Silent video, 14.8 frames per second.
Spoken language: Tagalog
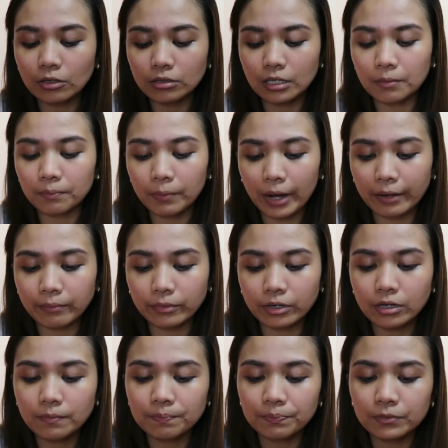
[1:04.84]
ako ng
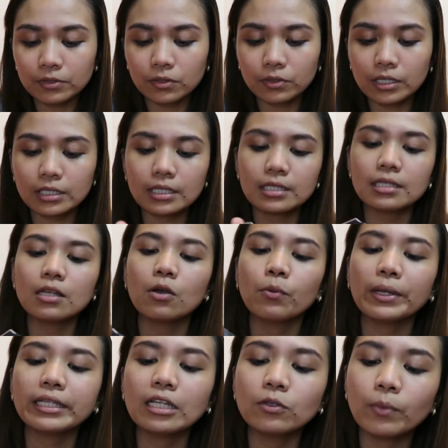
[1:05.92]
primer. So, this is
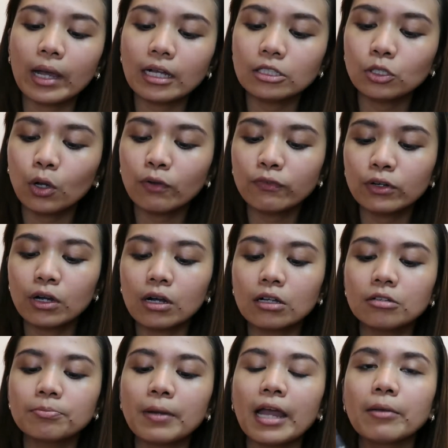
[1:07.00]
Wet n Wild Cover
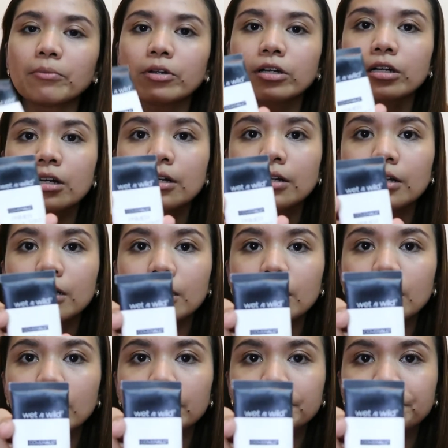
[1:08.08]
All Primer.
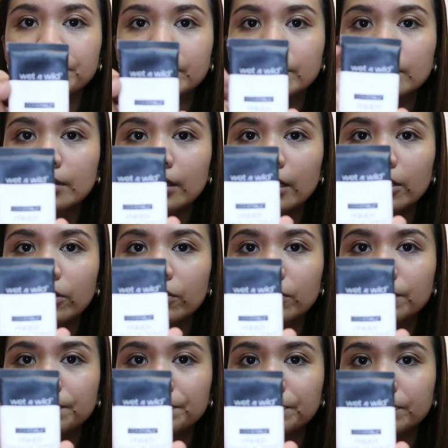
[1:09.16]
Yan
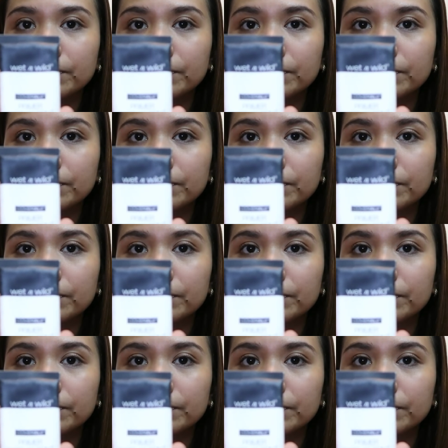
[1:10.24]
yun.